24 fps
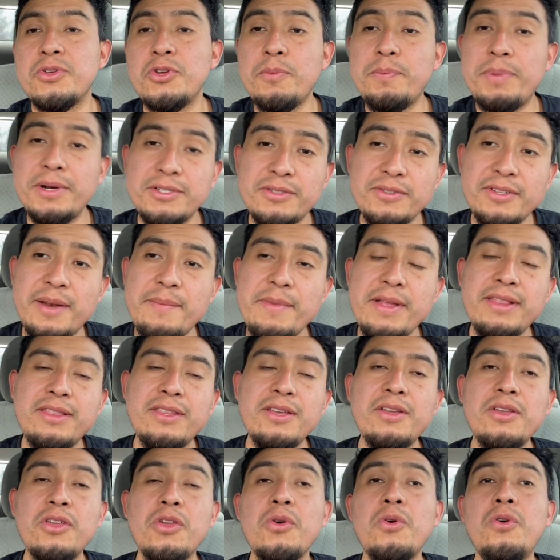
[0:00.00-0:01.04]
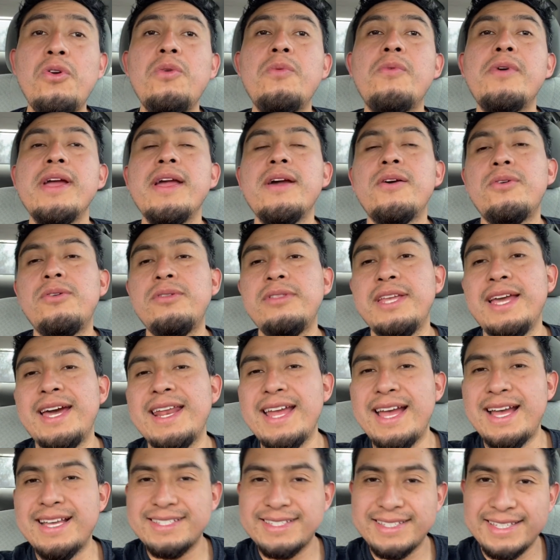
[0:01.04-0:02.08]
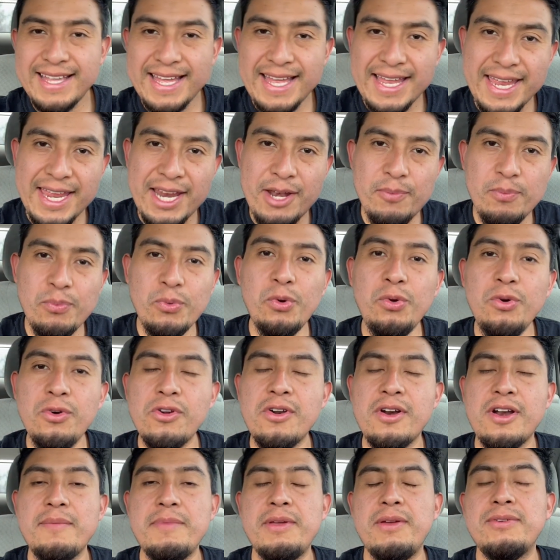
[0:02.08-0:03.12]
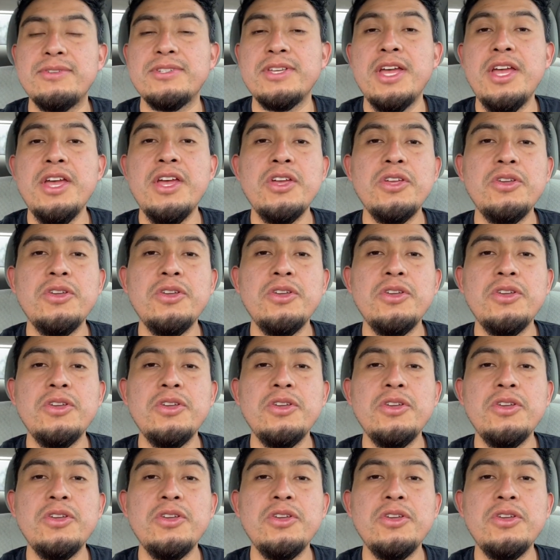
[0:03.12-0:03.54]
Yo personalmente yo lo voy a holdear hasta el bull run, amigos.